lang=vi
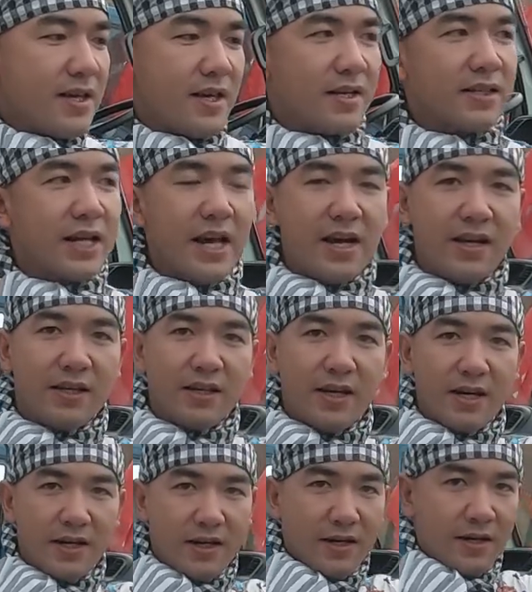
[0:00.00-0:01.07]
nhận xe
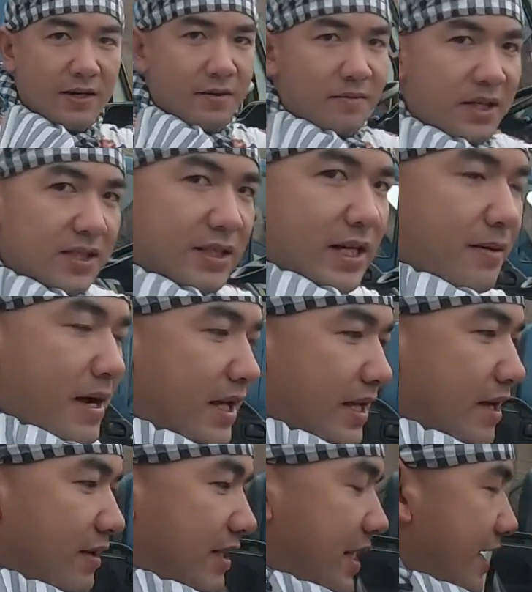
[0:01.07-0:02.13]
và mình sẽ bàn
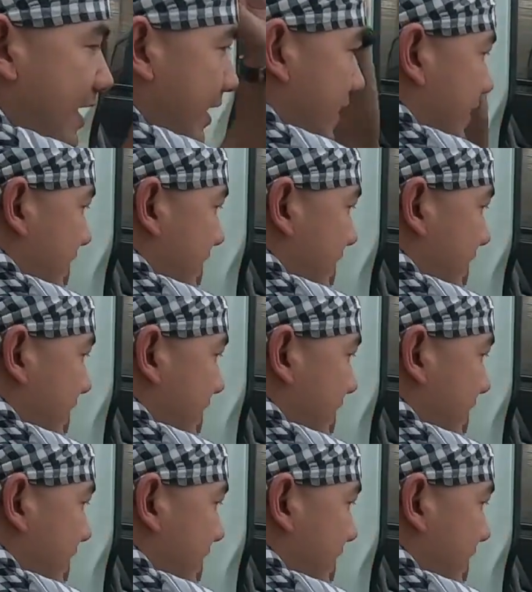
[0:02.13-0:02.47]
giao cái xe này